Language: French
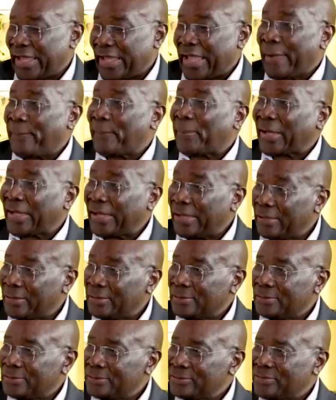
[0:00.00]
et
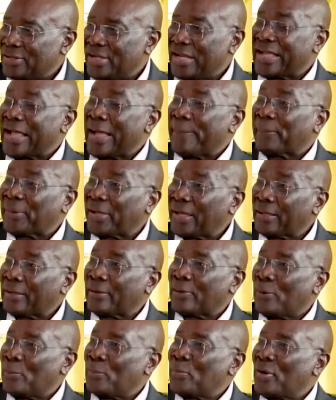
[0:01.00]
après, ce n'est
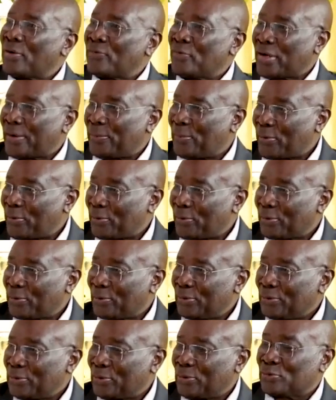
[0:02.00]
qu'après qu'on peut avoir
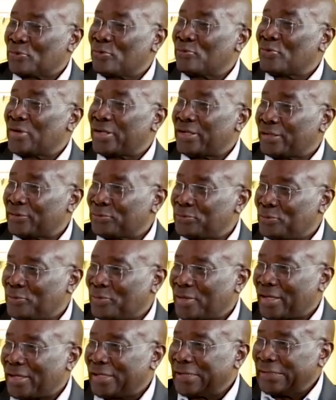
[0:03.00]
peur, quand on voit les
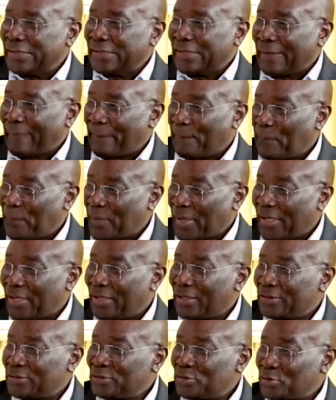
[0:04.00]
résultats.
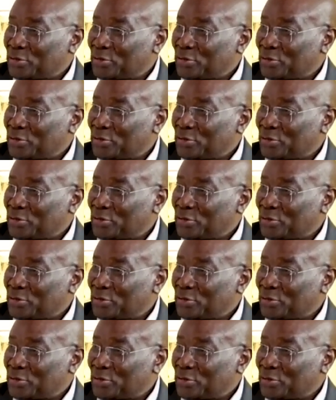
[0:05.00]
Mais